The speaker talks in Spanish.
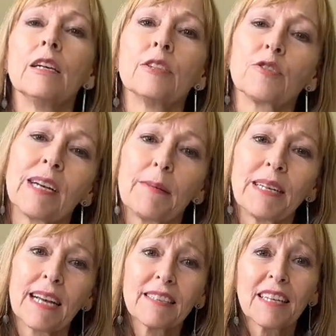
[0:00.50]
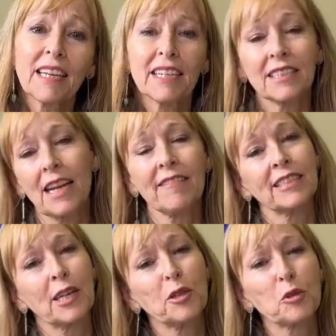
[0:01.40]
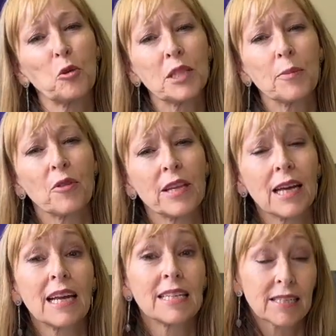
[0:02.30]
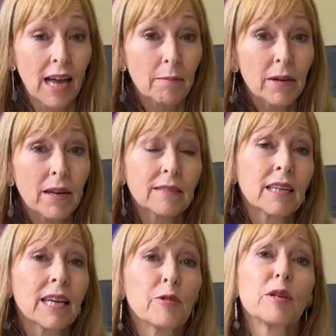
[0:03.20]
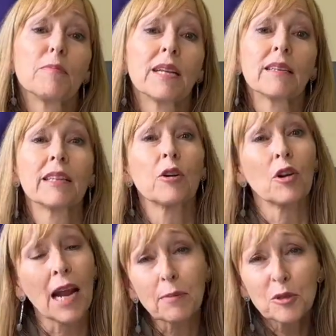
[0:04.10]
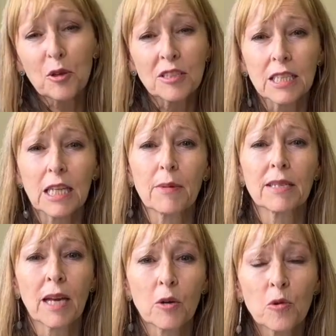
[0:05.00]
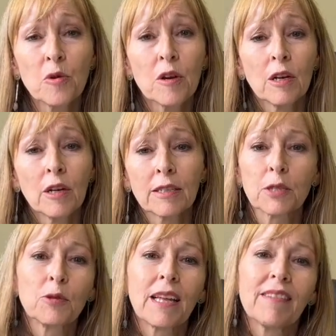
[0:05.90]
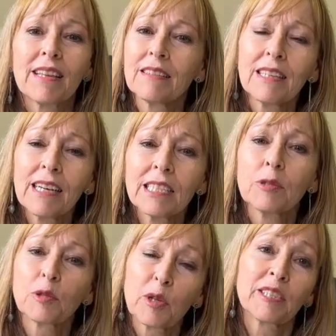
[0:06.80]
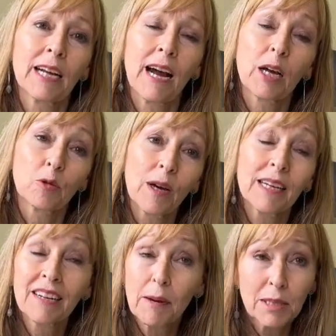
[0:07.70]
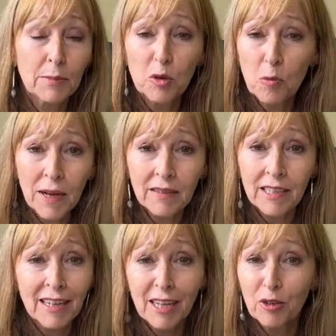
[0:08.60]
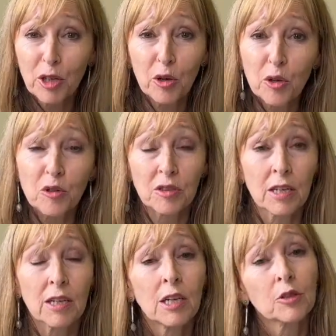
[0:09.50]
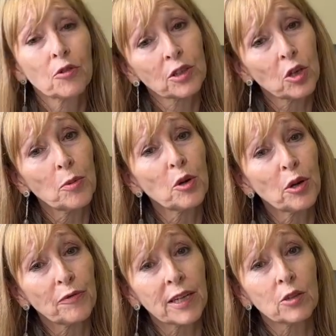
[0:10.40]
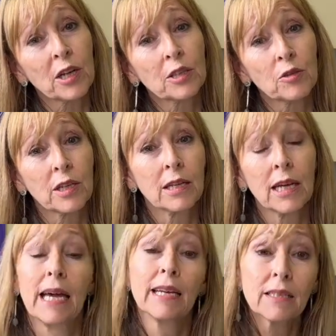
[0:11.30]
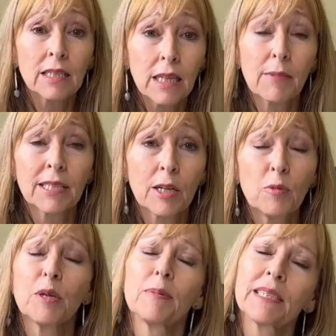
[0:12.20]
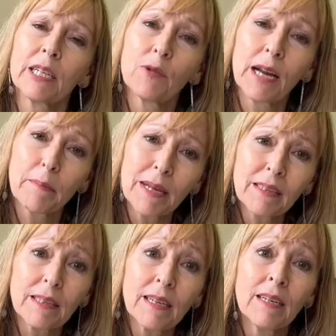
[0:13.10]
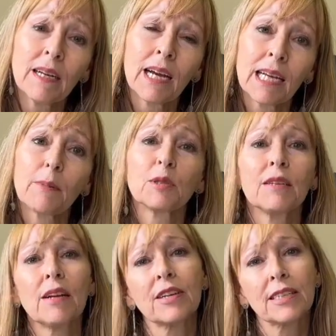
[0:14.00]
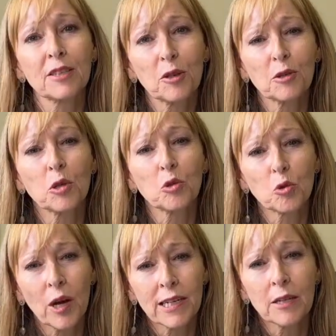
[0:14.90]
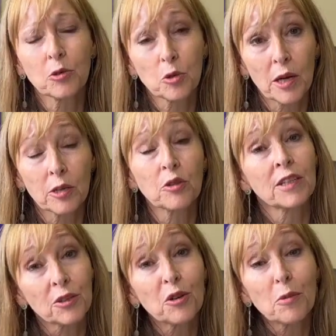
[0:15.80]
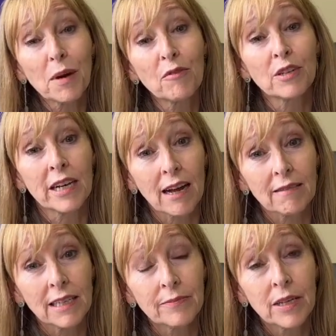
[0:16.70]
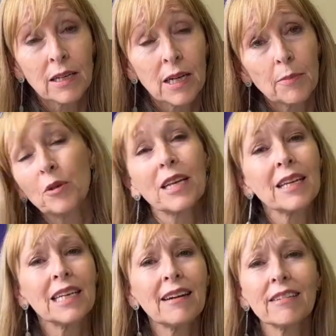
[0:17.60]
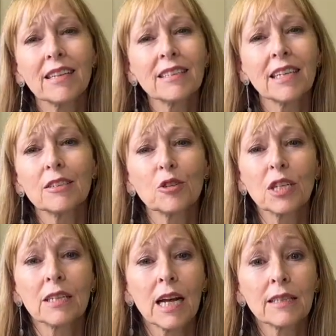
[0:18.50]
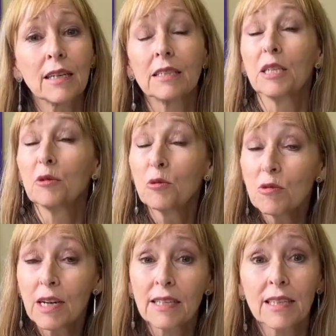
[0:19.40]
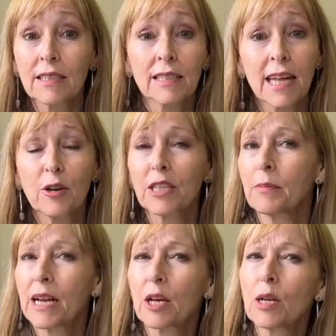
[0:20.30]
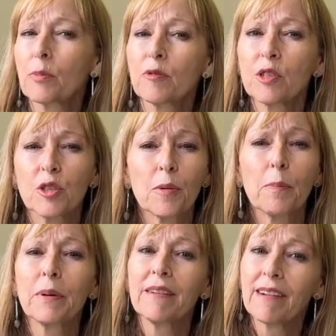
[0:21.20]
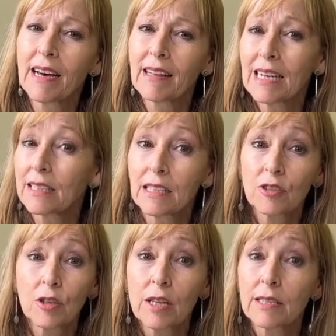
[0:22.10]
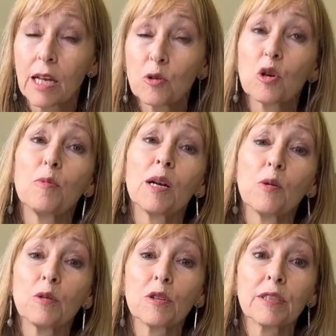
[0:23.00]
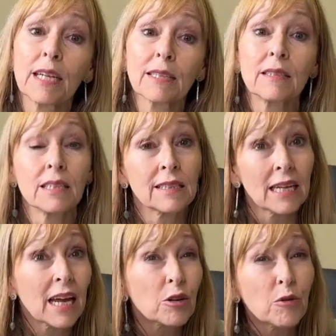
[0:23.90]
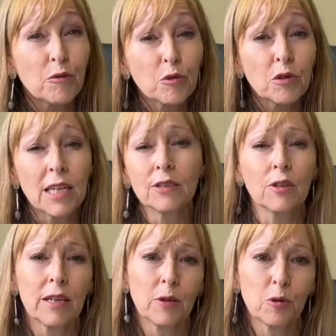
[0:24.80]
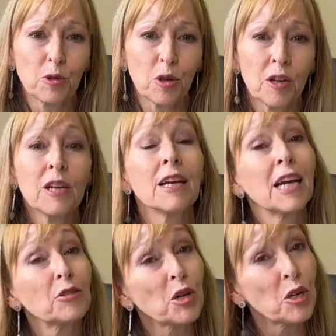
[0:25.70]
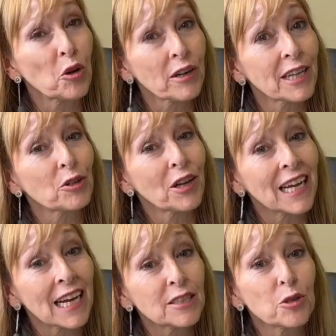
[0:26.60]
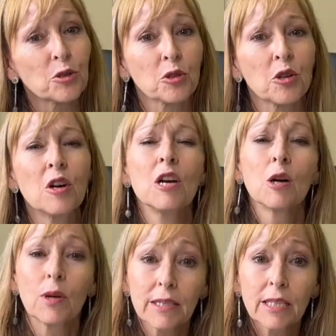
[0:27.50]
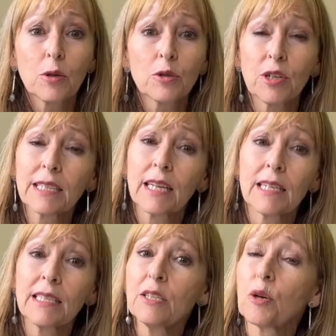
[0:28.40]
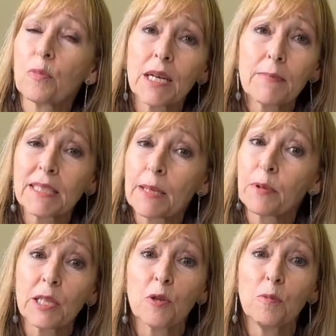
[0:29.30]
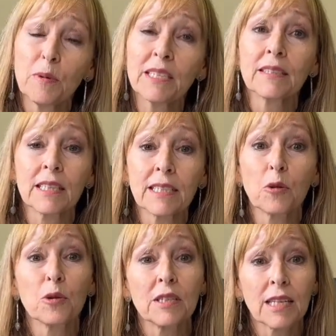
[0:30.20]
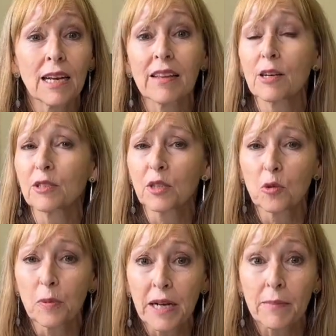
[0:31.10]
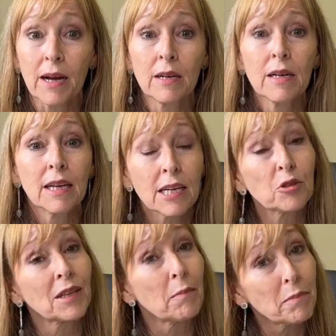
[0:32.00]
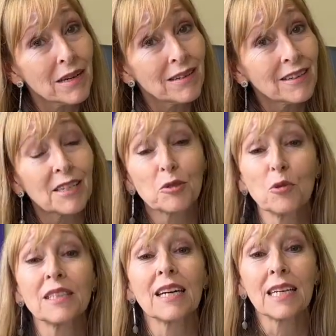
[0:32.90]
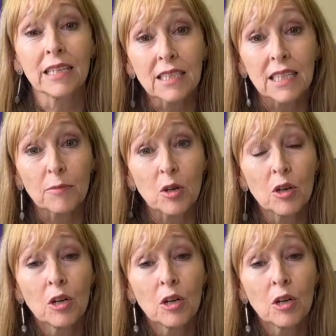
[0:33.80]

sobre la amenaza que se ha levantado en estos últimos días las ISAPRES acerca de un inminente colapso del sistema de salud, resulta evidente que la situación actual es realmente preocupante, nadie lo desconoce, sobre todo por los efectos que esto tiene en el sistema de salud, pero particularmente en la posible afectación de usuarias y usuarios, sobre todo los más vulnerables. Porque aquí la verdad es que no se trata, ni nunca se ha tratado de terminar con la provisión privada de las atenciones de salud, como algunos tratan de instalar confundiendo la discusión. Esto es incorrecto, es engañoso. Cualquier solución a esta crisis no puede pasar por incumplir sentencias judiciales de la Corte Suprema. Eso también resulta clarísimo.